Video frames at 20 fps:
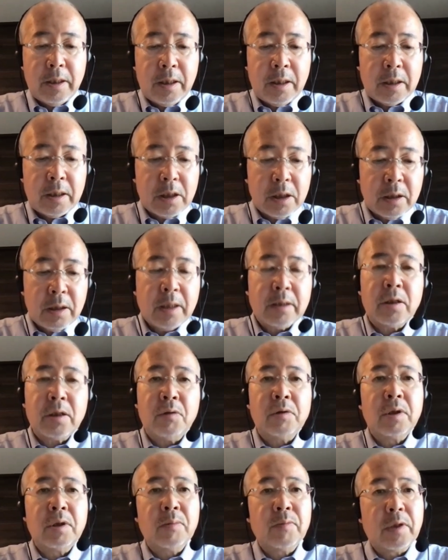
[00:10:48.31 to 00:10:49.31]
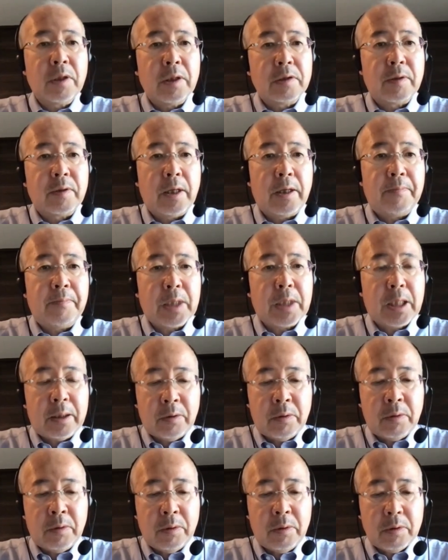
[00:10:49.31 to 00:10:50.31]
近年においてもですね、
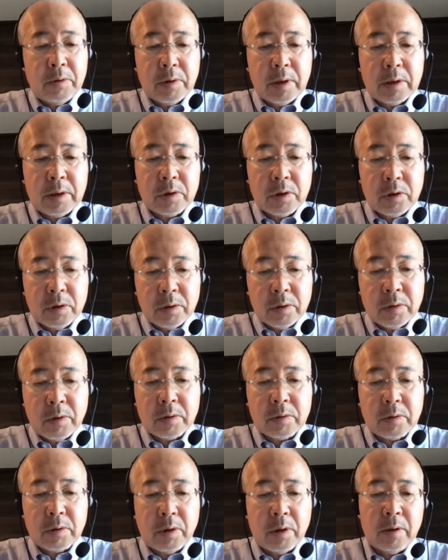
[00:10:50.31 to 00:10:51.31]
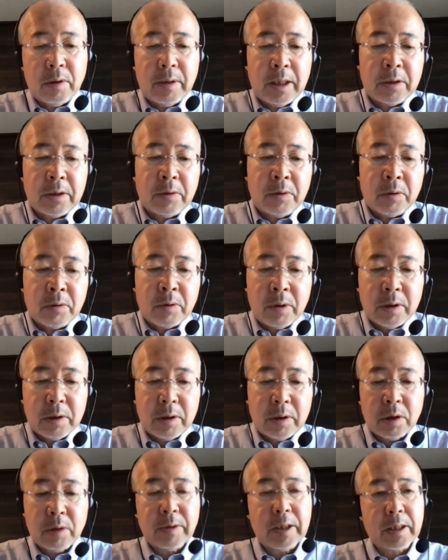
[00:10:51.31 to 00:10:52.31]
おそらく中国の、
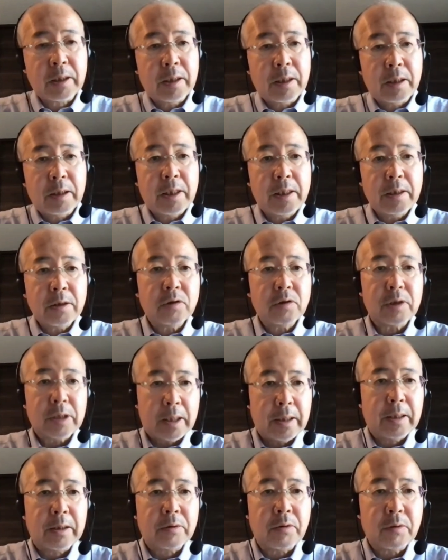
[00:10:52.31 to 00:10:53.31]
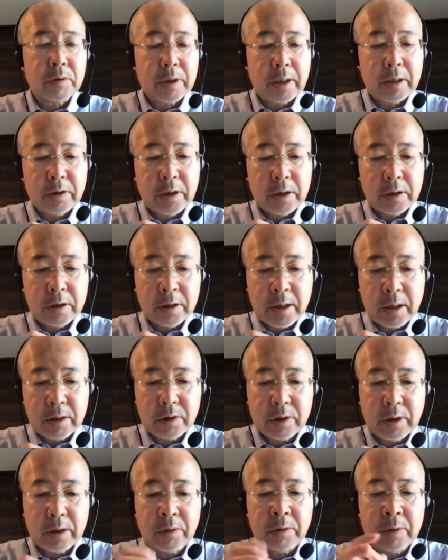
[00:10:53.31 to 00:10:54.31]
例えば研究者、国際政治学
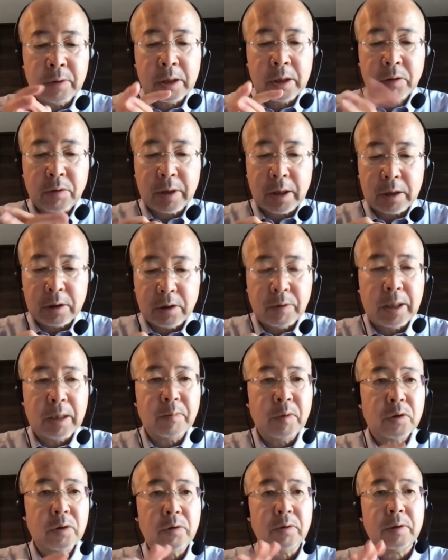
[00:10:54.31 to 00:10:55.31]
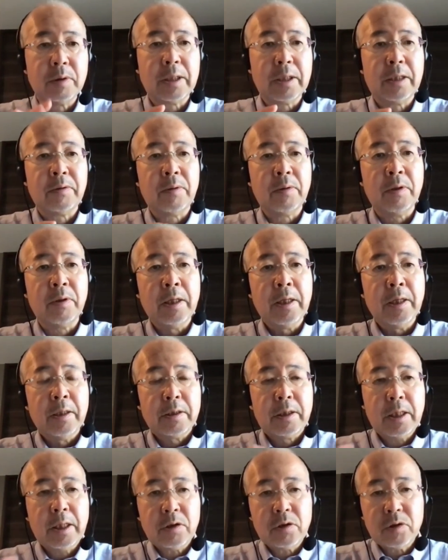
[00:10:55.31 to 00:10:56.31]
者のような人たちは、もちろん
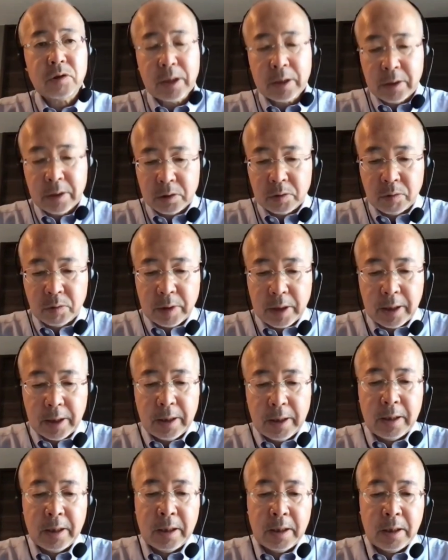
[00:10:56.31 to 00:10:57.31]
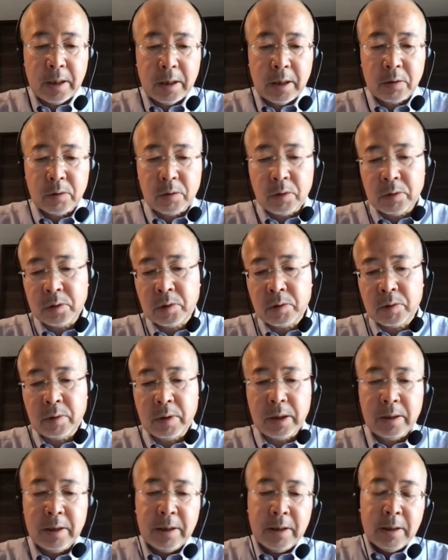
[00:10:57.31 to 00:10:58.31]
研究者ですので、
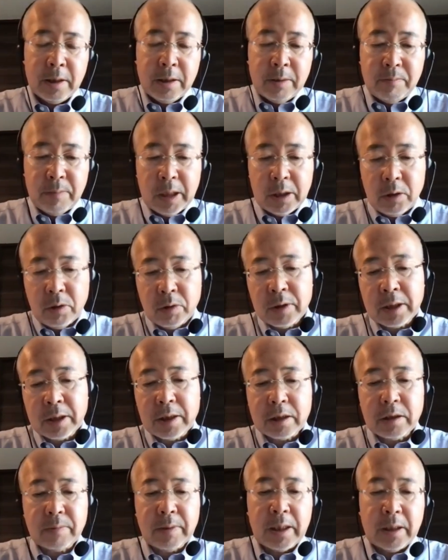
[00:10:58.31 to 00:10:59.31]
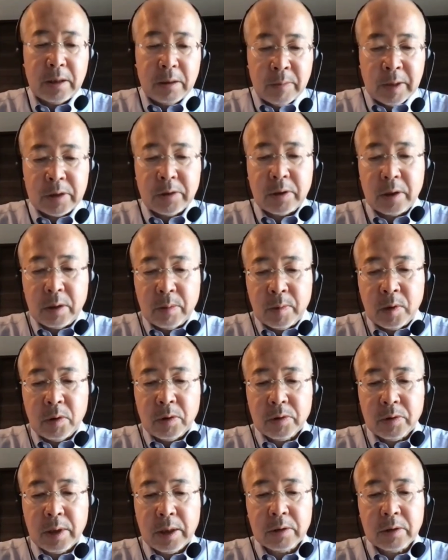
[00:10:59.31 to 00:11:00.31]
いろんな立場いますけれども、お
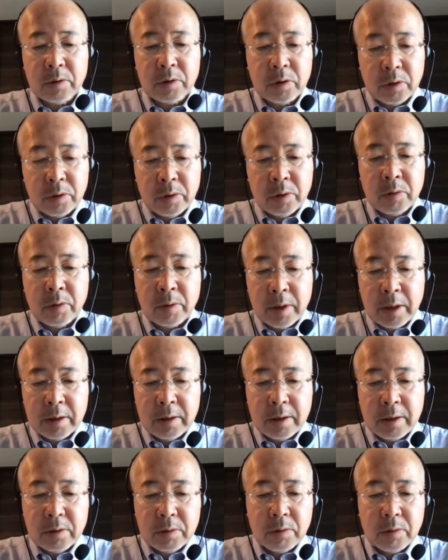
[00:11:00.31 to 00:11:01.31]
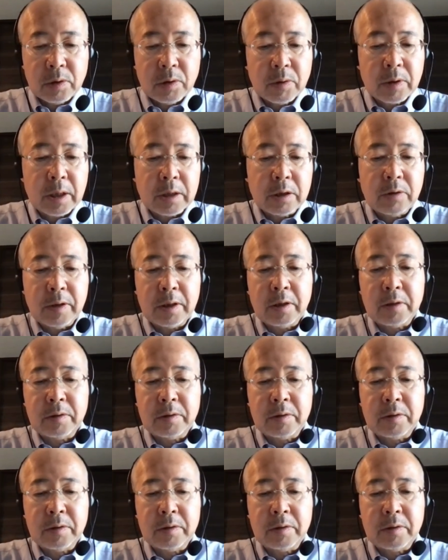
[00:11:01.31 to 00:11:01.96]
そらく主流の大多数の人たちはで